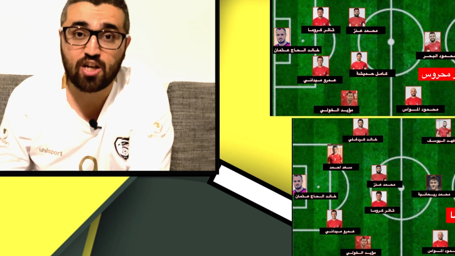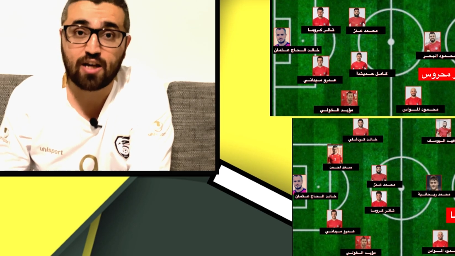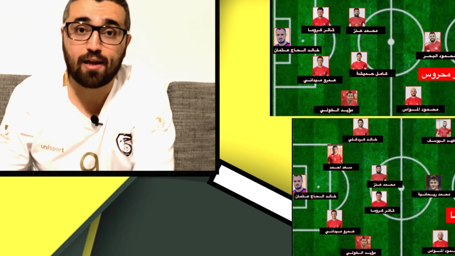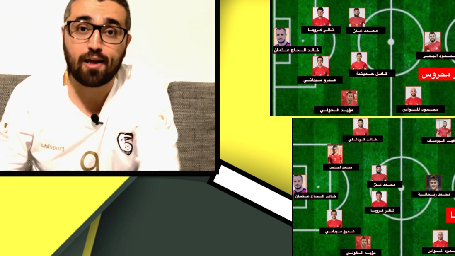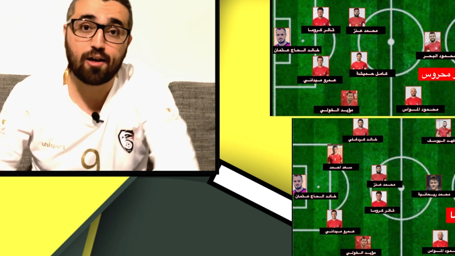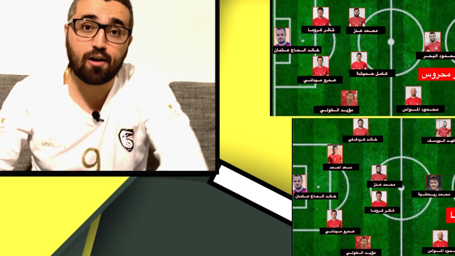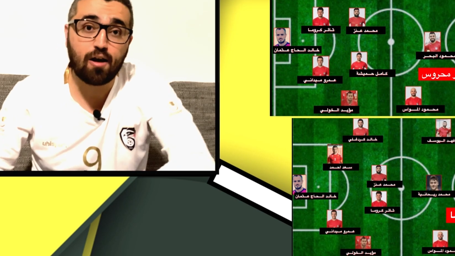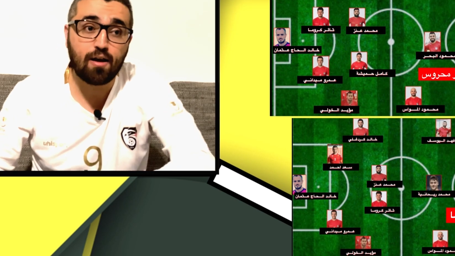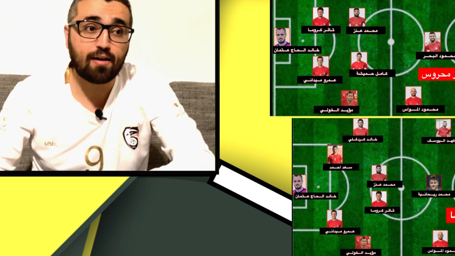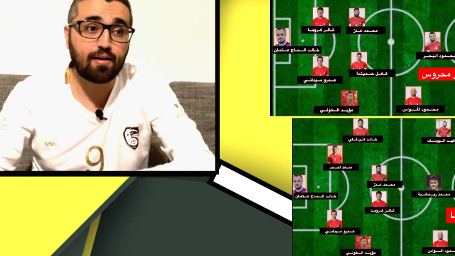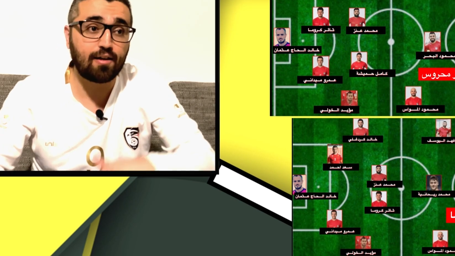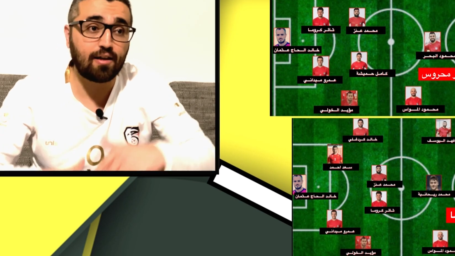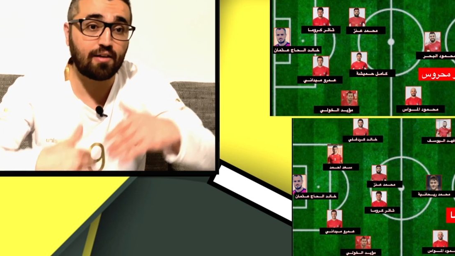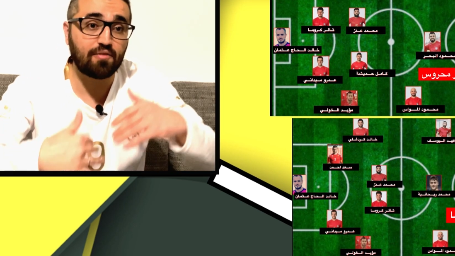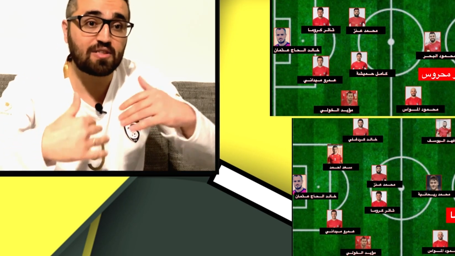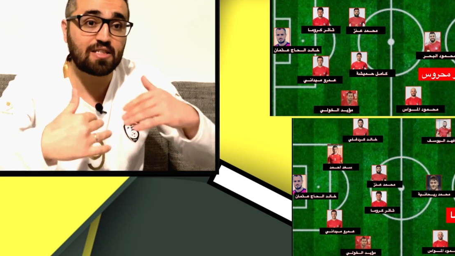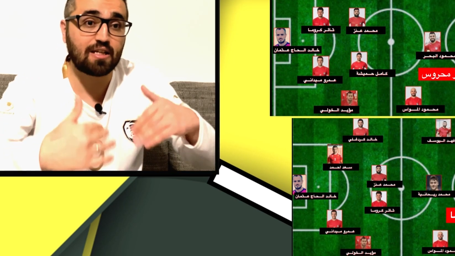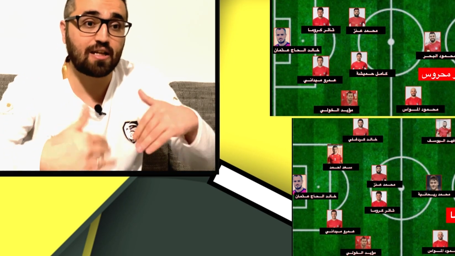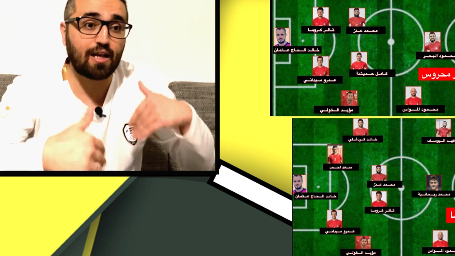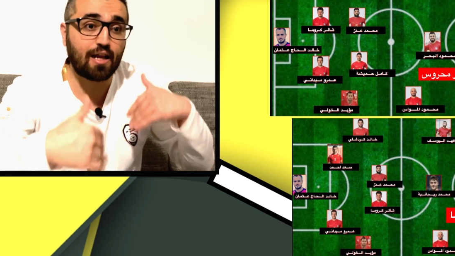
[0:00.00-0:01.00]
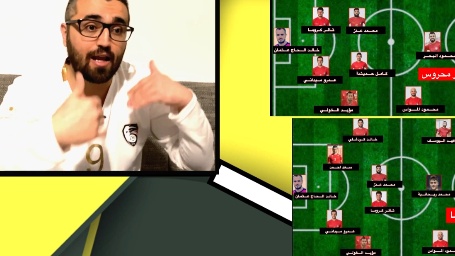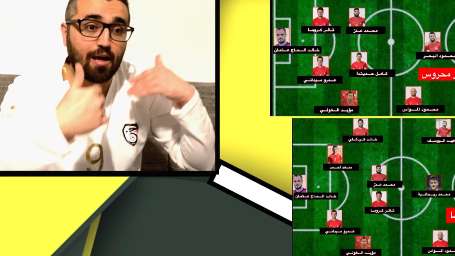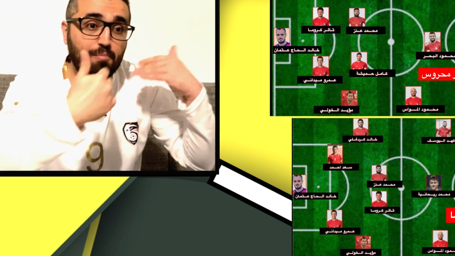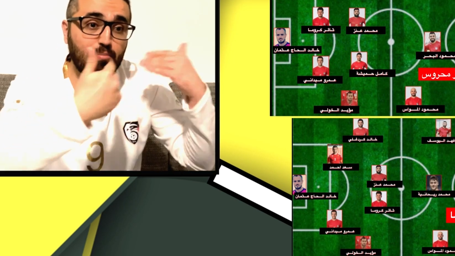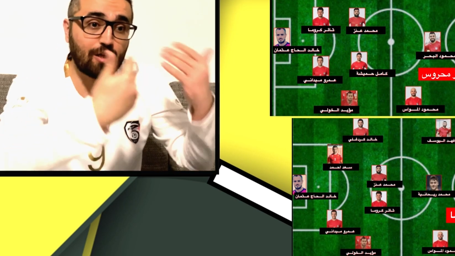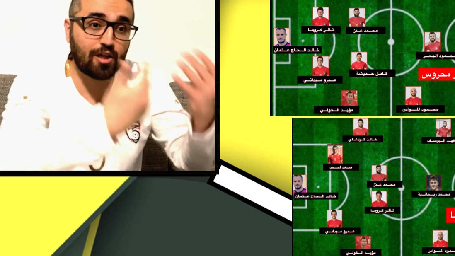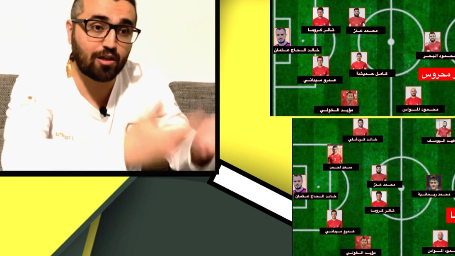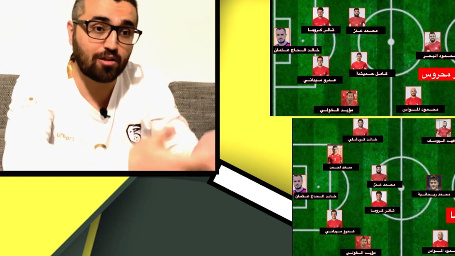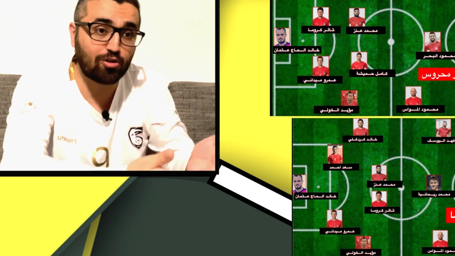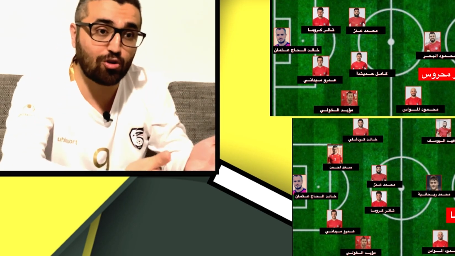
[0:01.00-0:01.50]
العراقي نفس الكلام
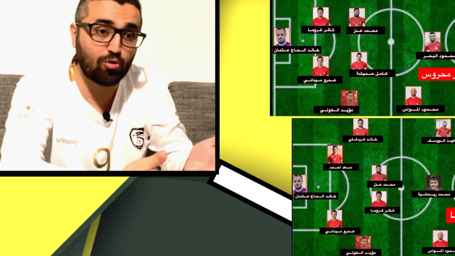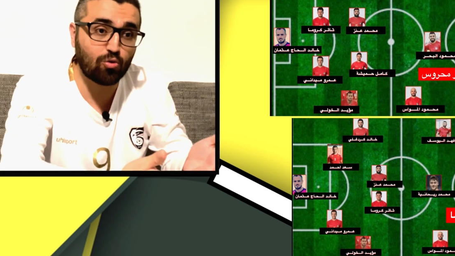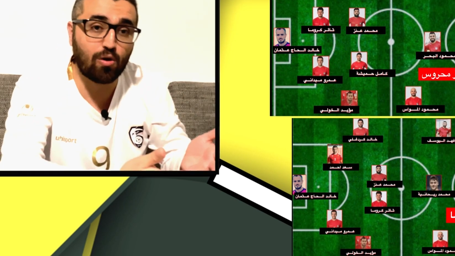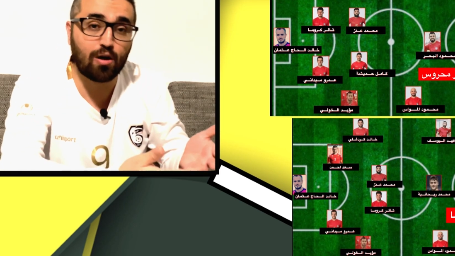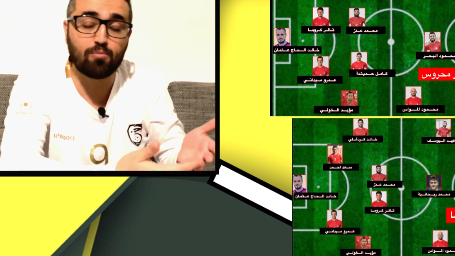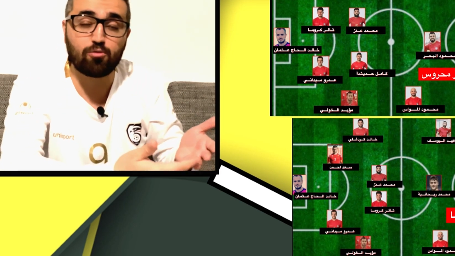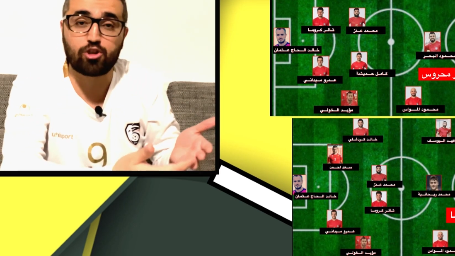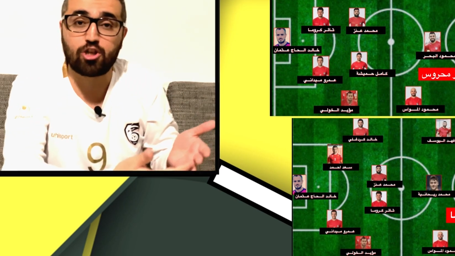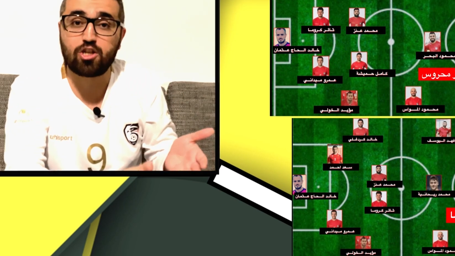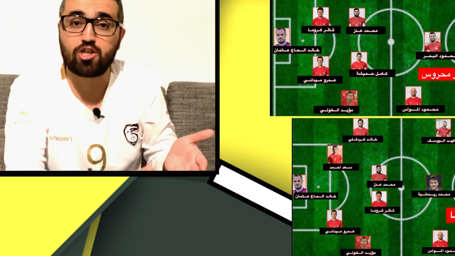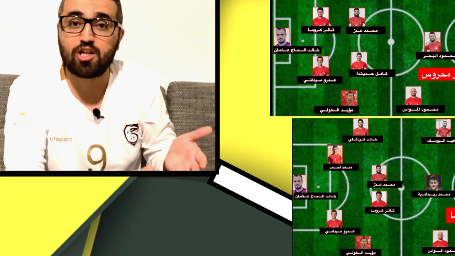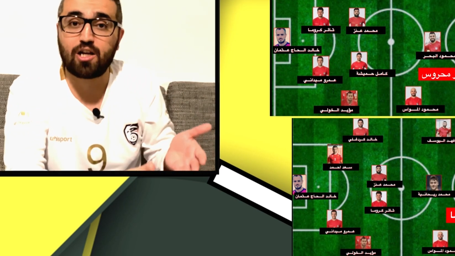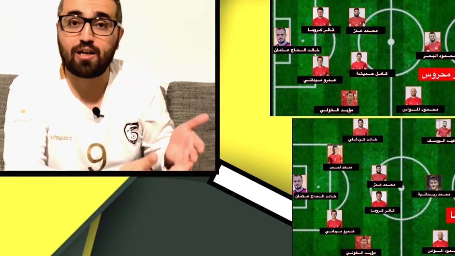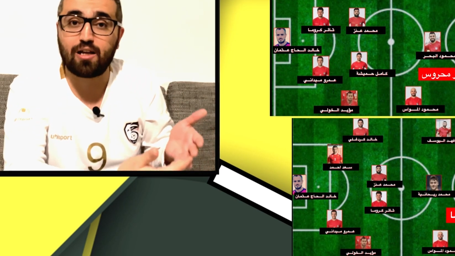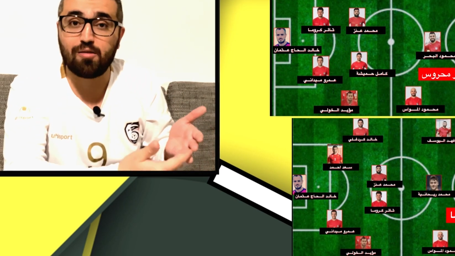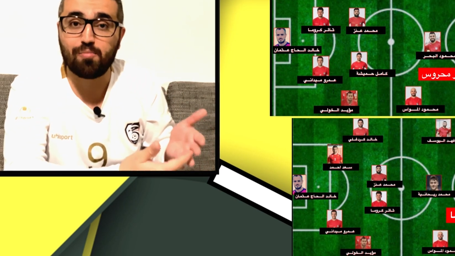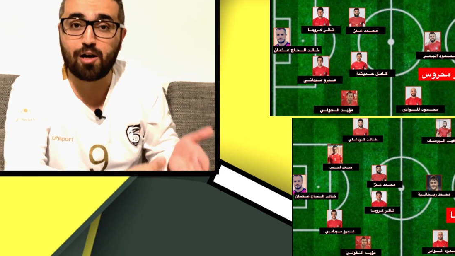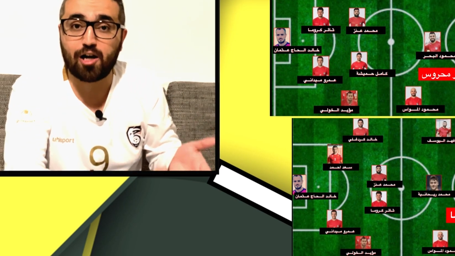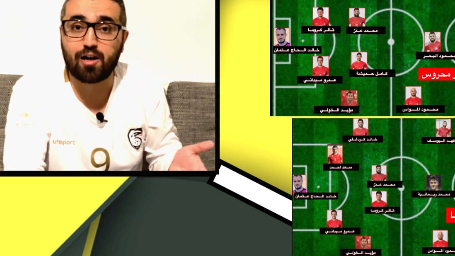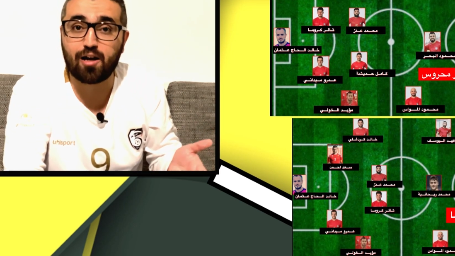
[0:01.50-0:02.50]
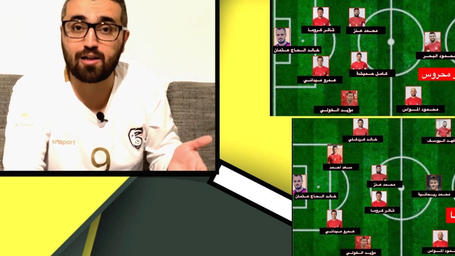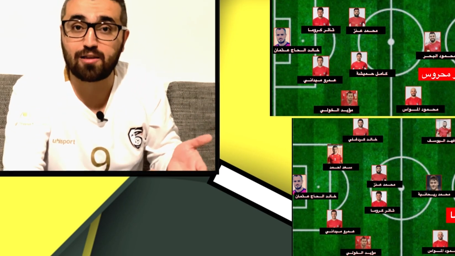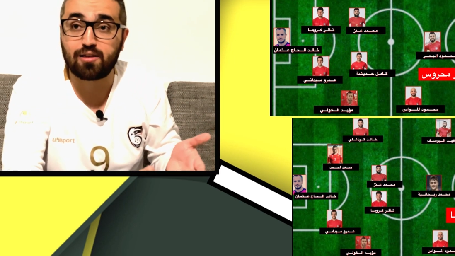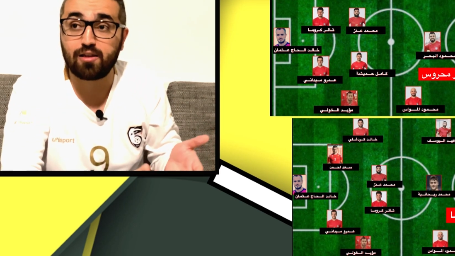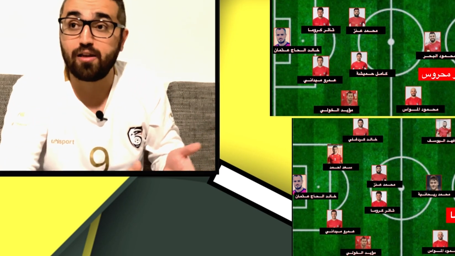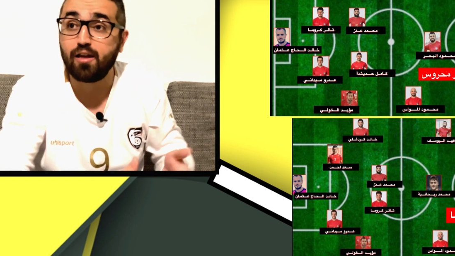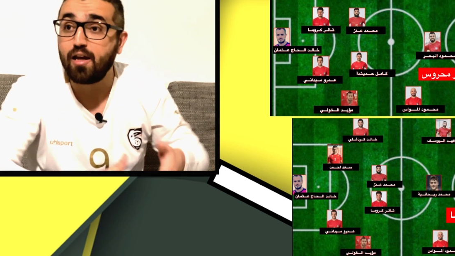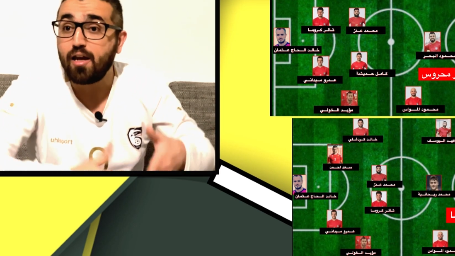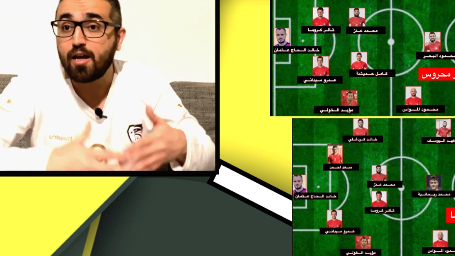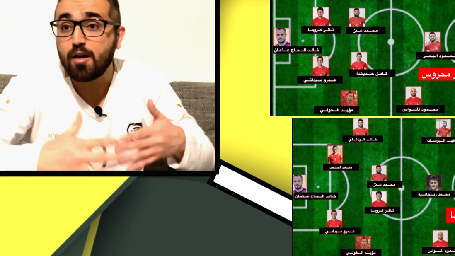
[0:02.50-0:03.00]
بيرددوا المشجع الاماراتي